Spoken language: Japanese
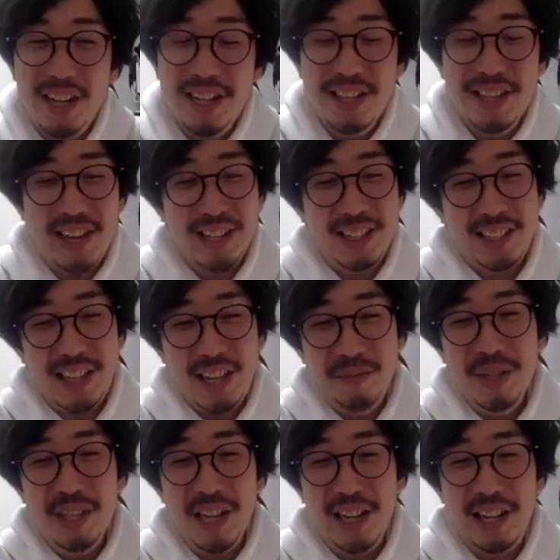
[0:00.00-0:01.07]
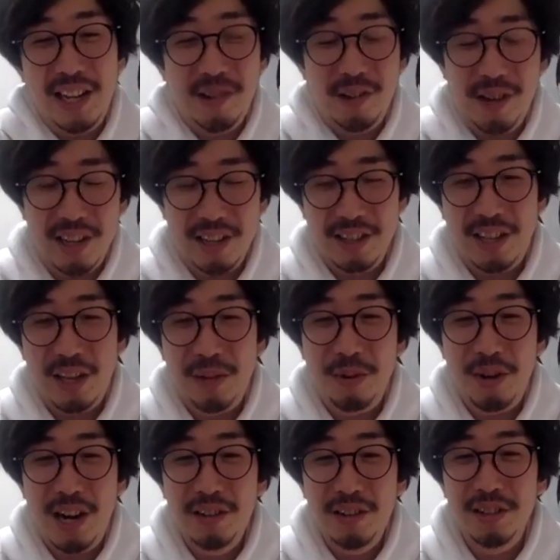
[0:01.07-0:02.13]
いんだっけみたいなのが多
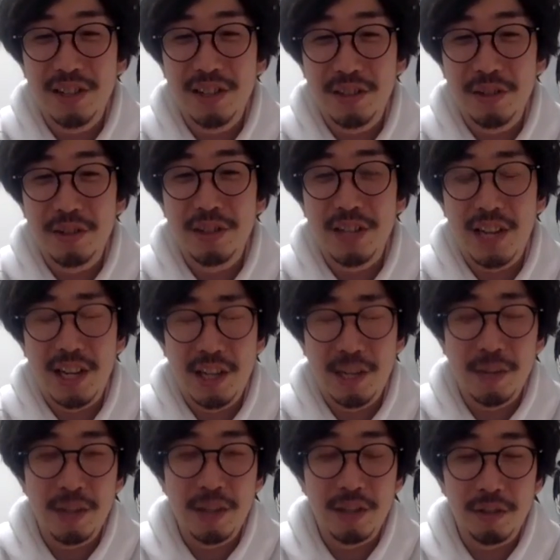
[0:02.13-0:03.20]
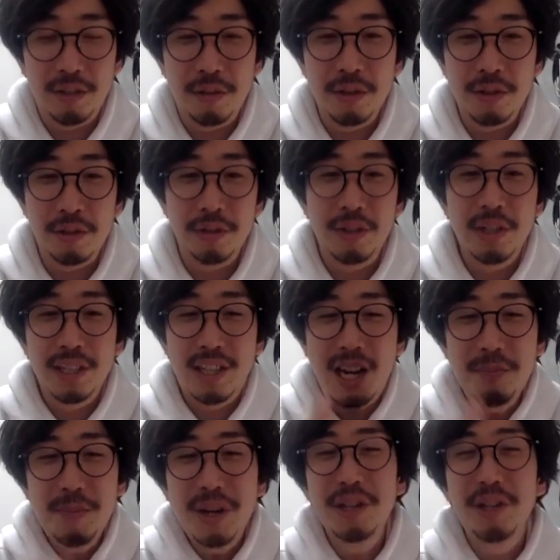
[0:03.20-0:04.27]
分あるんですよ、はい、今だとその。
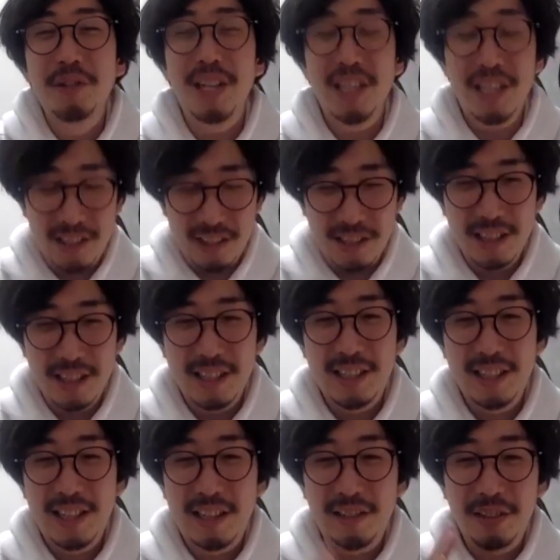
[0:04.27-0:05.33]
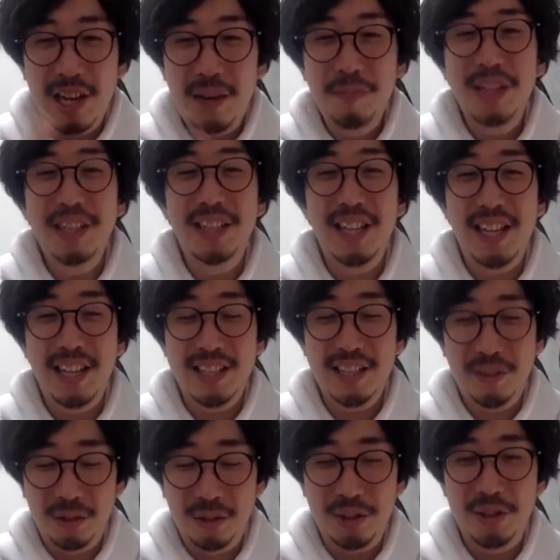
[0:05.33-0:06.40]
頑張るのはいい。あの頑張って
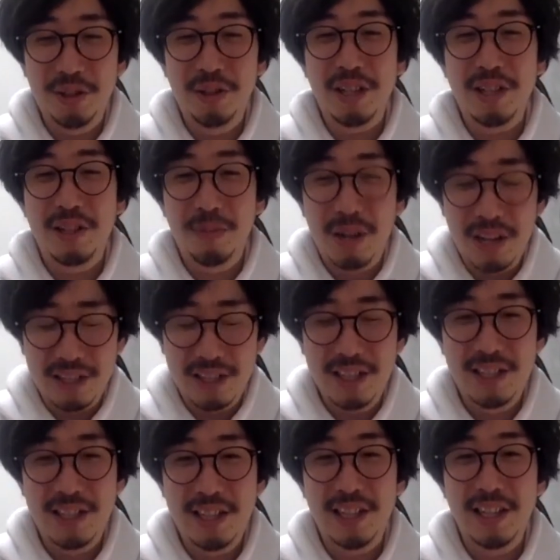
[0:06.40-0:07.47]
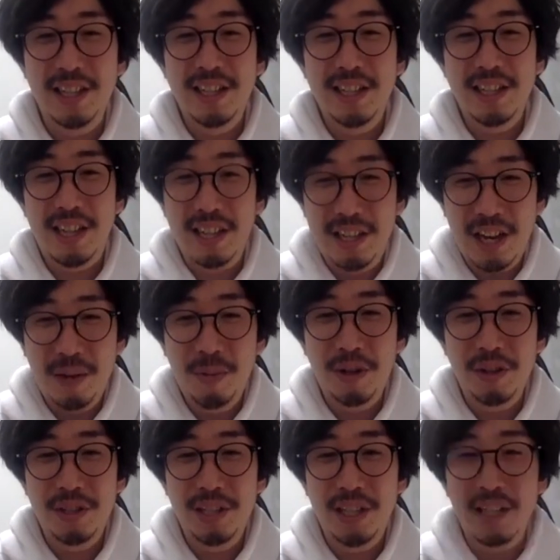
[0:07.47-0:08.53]
仕事するのは素晴らしいし、やりがいもあ
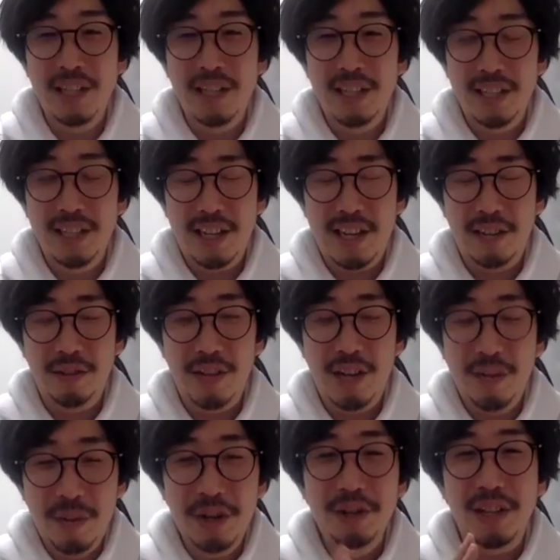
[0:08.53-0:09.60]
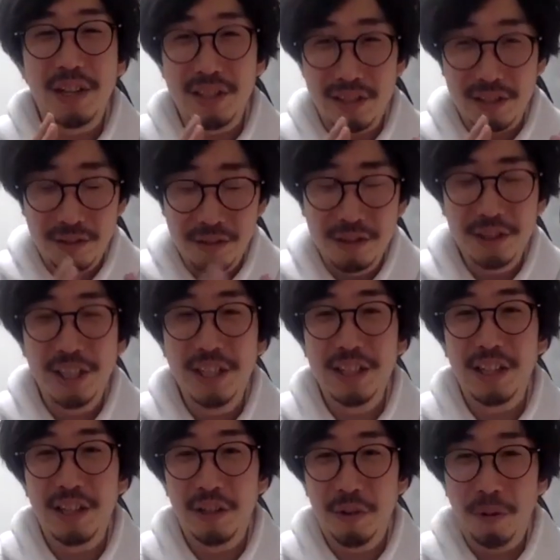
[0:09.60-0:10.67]
るし、あの頑張るのはすごくいいん
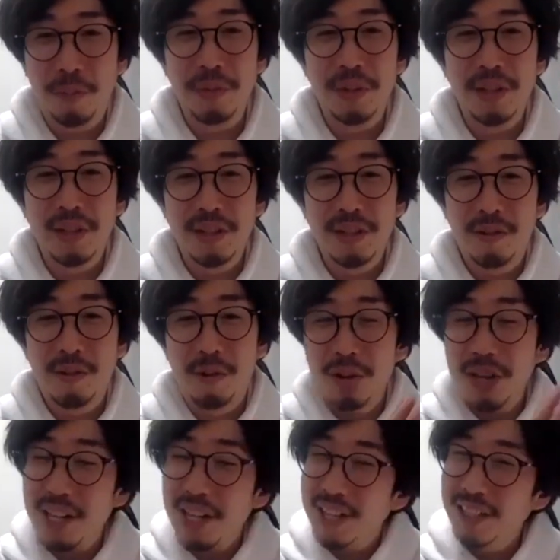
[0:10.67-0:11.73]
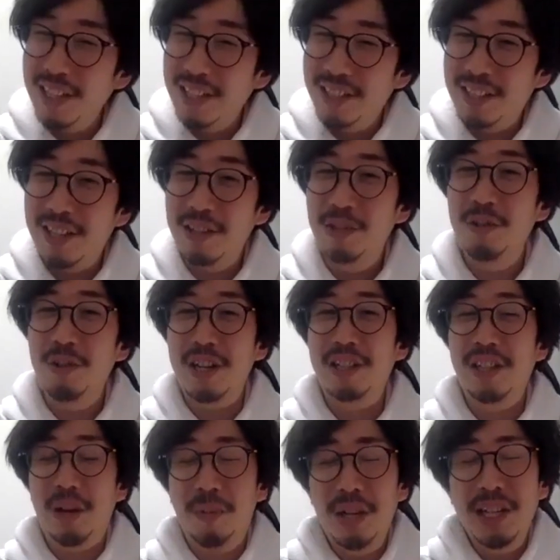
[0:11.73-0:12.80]
だけど、これだっけっていうのが
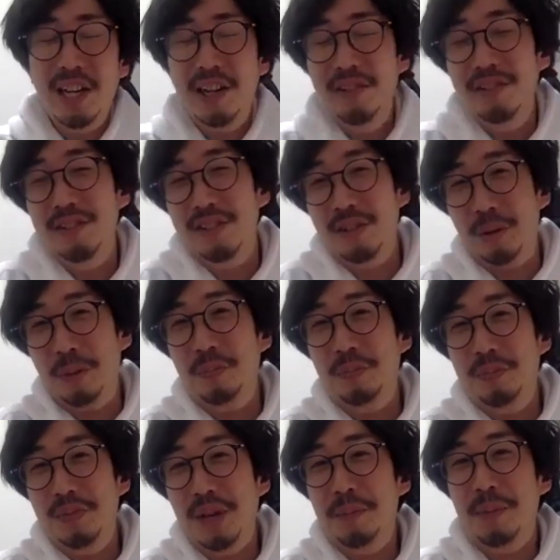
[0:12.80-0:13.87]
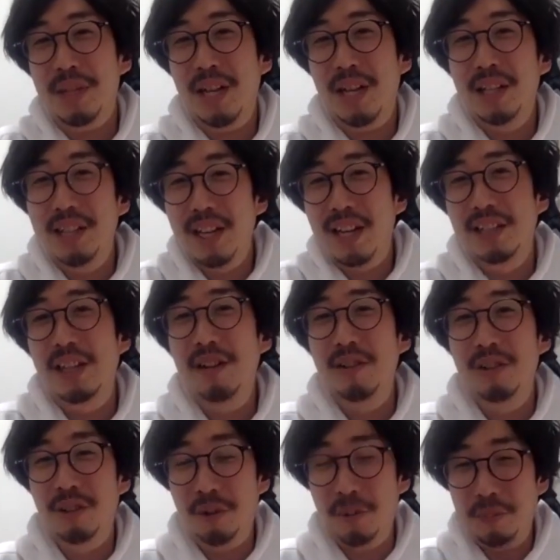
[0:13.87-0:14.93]
たまにあるんですよ。やっぱ3年働
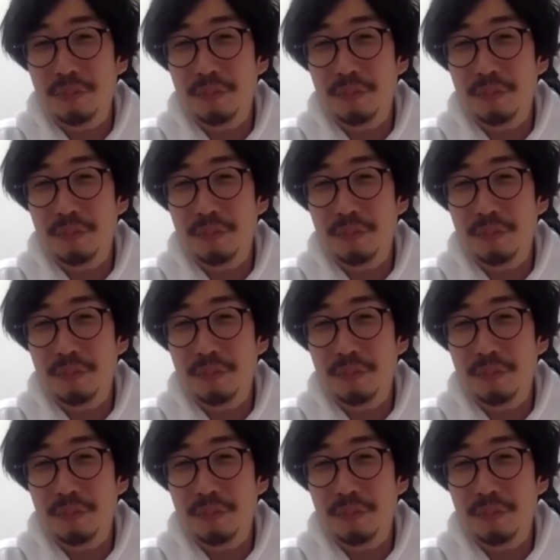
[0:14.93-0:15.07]
くと。うん、